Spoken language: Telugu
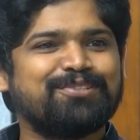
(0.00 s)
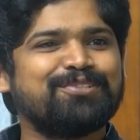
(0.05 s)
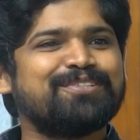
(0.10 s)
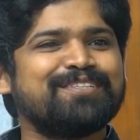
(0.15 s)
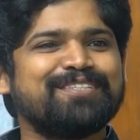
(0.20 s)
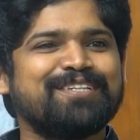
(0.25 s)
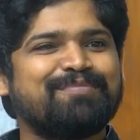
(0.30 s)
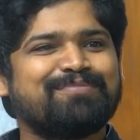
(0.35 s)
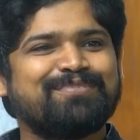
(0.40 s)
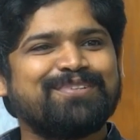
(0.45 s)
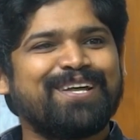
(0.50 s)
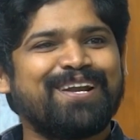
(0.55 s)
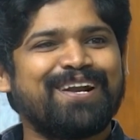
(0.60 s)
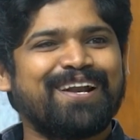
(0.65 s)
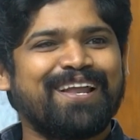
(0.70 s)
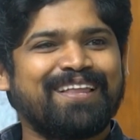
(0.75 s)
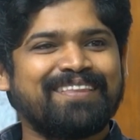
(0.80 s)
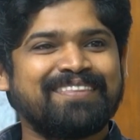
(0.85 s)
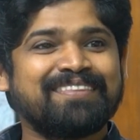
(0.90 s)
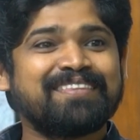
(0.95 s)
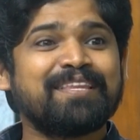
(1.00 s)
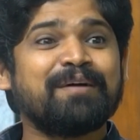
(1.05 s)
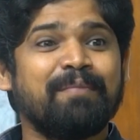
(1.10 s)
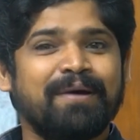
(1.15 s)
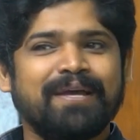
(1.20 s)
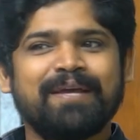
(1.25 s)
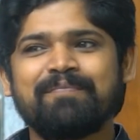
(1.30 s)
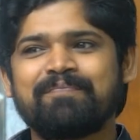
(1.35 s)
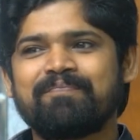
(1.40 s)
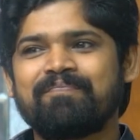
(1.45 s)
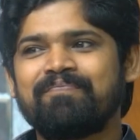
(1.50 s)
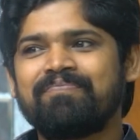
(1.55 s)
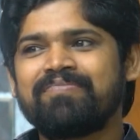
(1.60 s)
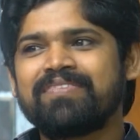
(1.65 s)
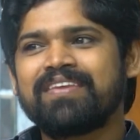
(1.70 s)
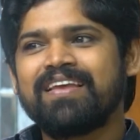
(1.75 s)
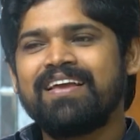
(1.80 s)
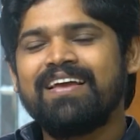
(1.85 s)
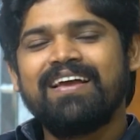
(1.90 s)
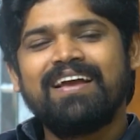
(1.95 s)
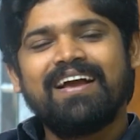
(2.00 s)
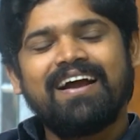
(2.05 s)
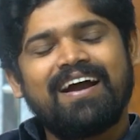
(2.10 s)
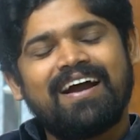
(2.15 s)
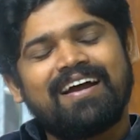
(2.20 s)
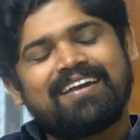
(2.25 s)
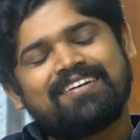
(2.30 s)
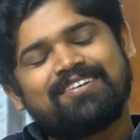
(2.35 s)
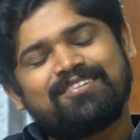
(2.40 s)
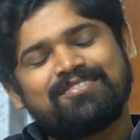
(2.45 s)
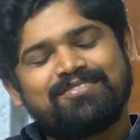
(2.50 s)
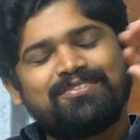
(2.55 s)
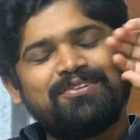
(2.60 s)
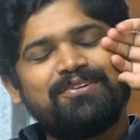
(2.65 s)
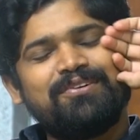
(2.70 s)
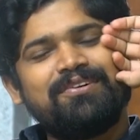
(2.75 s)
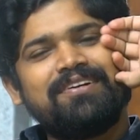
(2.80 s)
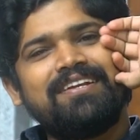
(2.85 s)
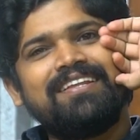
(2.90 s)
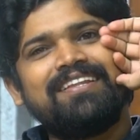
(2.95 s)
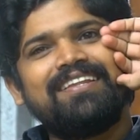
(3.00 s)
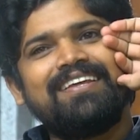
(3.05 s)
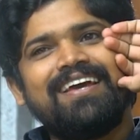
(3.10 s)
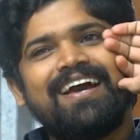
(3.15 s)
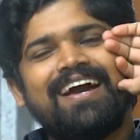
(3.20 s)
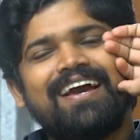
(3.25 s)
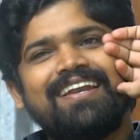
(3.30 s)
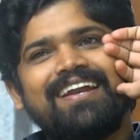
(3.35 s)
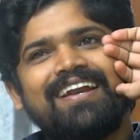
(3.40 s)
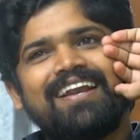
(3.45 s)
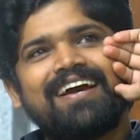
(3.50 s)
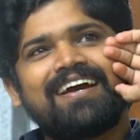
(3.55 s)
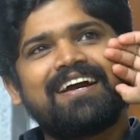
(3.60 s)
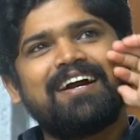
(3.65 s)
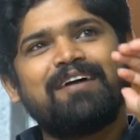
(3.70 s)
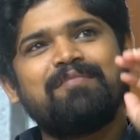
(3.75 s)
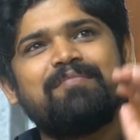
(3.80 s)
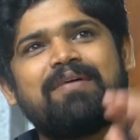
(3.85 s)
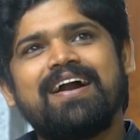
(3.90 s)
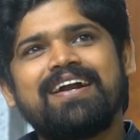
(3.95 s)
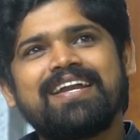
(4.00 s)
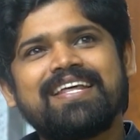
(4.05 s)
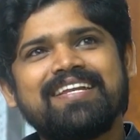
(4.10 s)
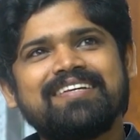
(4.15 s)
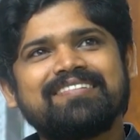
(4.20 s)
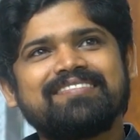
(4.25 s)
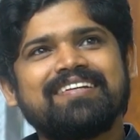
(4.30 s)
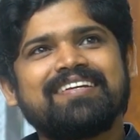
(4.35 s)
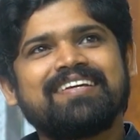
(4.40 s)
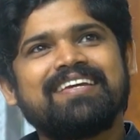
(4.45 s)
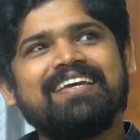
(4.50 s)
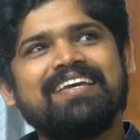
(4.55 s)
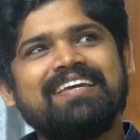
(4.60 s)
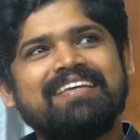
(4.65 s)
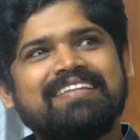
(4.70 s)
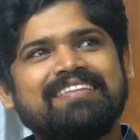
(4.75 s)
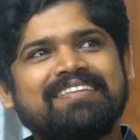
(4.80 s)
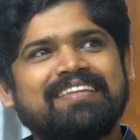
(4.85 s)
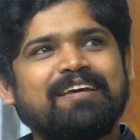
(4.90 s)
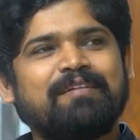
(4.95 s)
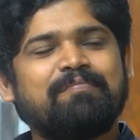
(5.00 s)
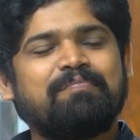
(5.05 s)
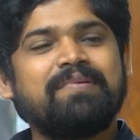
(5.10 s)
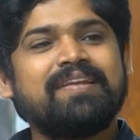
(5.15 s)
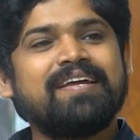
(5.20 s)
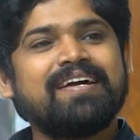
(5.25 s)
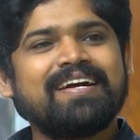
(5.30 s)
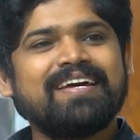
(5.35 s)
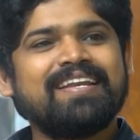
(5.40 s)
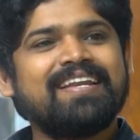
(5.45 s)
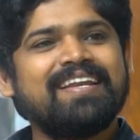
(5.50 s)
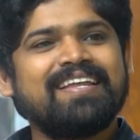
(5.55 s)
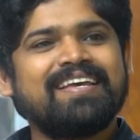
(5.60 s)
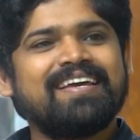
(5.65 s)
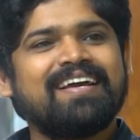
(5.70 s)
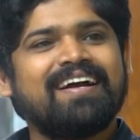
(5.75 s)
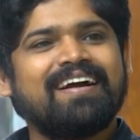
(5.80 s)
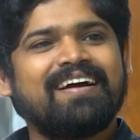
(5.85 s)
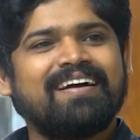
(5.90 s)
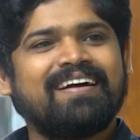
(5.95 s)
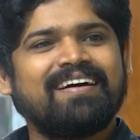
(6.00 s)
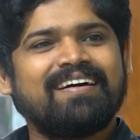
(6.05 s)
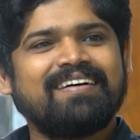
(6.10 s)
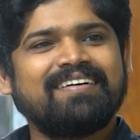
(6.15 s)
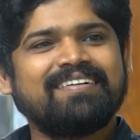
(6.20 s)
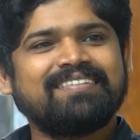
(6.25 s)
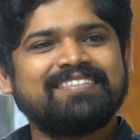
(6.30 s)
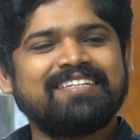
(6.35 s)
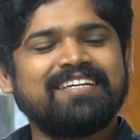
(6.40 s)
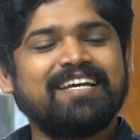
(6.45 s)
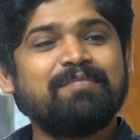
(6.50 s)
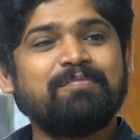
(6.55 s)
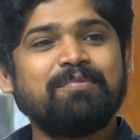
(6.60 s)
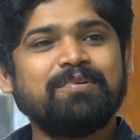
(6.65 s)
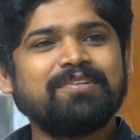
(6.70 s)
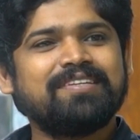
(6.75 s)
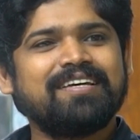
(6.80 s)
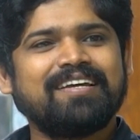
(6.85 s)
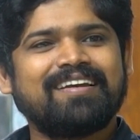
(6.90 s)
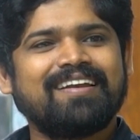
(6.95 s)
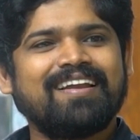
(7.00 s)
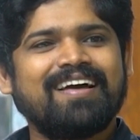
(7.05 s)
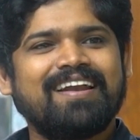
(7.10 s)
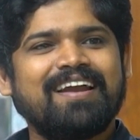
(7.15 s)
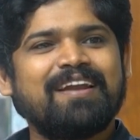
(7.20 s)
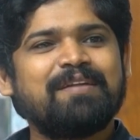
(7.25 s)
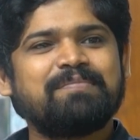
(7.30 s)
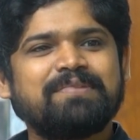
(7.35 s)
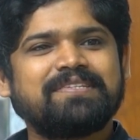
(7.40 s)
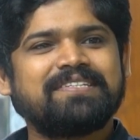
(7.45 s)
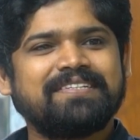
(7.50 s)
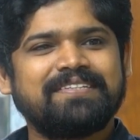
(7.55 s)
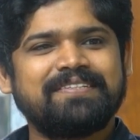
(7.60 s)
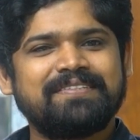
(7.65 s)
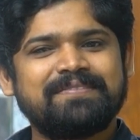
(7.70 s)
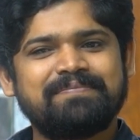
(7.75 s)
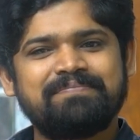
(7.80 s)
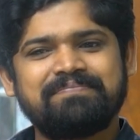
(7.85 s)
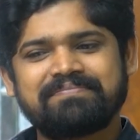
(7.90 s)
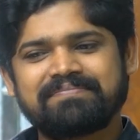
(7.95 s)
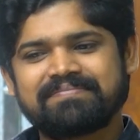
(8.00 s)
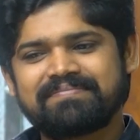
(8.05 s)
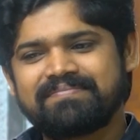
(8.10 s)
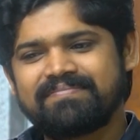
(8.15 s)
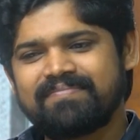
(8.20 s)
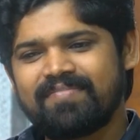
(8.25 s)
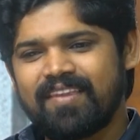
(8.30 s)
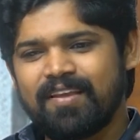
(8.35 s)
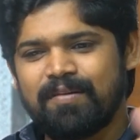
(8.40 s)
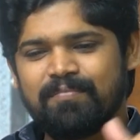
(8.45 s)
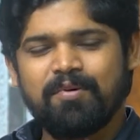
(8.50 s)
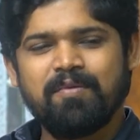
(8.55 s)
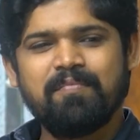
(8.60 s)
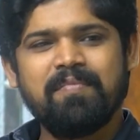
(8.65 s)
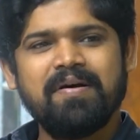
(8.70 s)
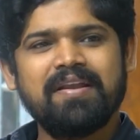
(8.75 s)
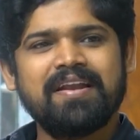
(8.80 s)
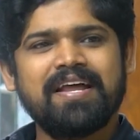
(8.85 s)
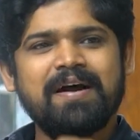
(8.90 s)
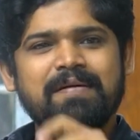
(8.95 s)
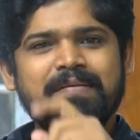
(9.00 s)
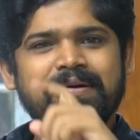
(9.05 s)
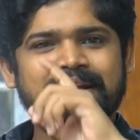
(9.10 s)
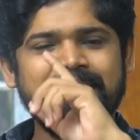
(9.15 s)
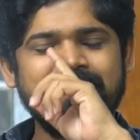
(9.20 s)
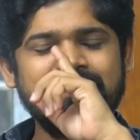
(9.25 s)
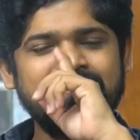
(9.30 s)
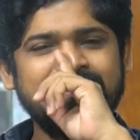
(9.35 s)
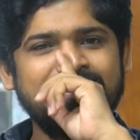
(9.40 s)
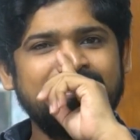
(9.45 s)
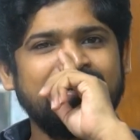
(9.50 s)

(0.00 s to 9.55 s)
ట్యూషన్ చెప్తున్నాడు అంత భయం అట్లాంటిది ఆయన నాకు ఆ మాట అనేసరికి ఇంత చెప్పినాక నేను ఇంకా చేయకపోతే ఎట్లా అని అనిపించింది బొమ్మల రామారావు